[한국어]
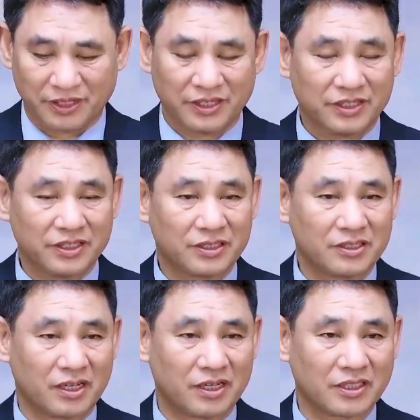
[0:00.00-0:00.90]
이
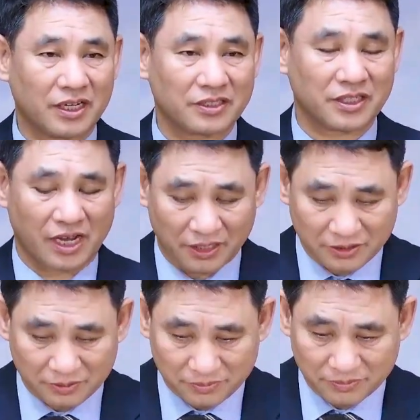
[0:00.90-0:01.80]
신의 산에서
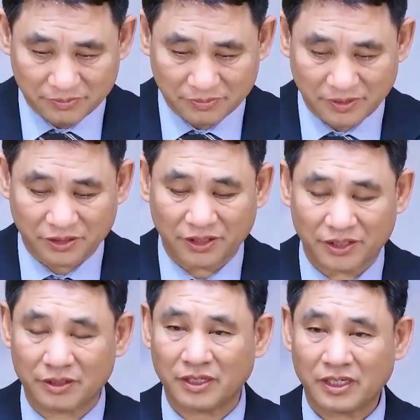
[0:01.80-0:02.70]
하나님은
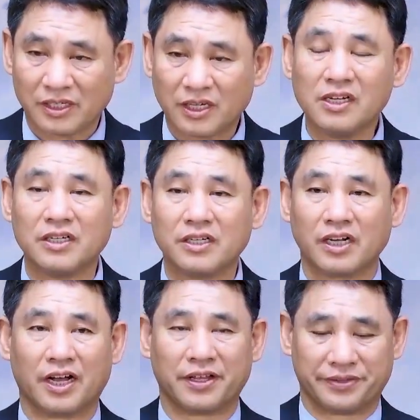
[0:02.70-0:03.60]
거의
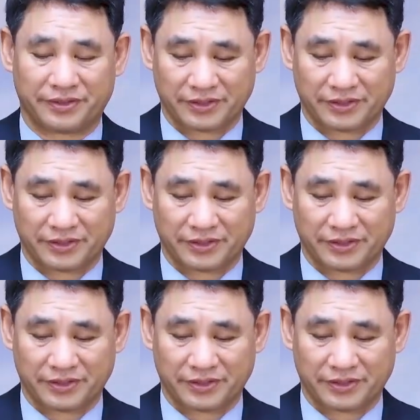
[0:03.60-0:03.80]
1년간